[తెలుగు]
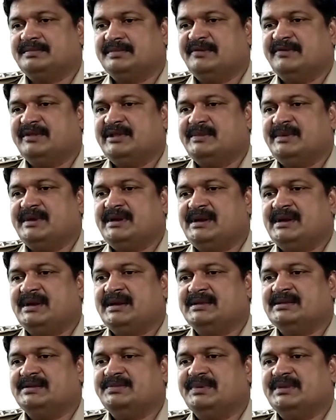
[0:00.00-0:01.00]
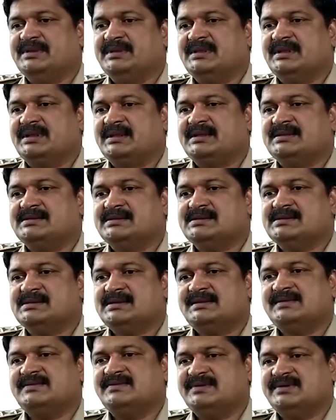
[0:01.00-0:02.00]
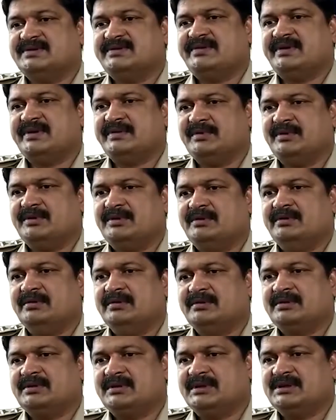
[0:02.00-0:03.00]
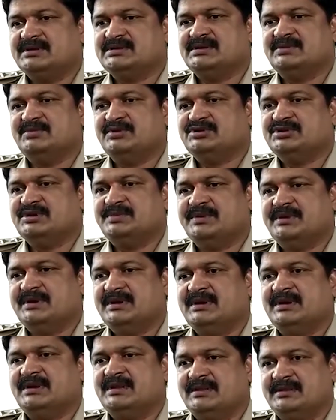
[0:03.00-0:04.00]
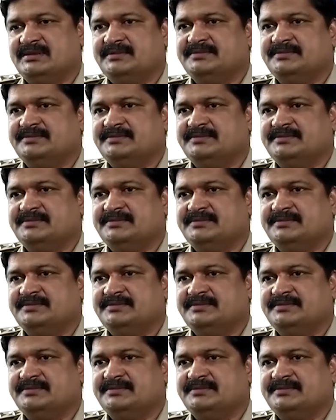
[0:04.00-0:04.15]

వదిలిపెట్టినాడని చెప్పేసి దరఖాస్తు ఇస్తే ఈ విషయంలో కేసు నమోదు చేపట్టింది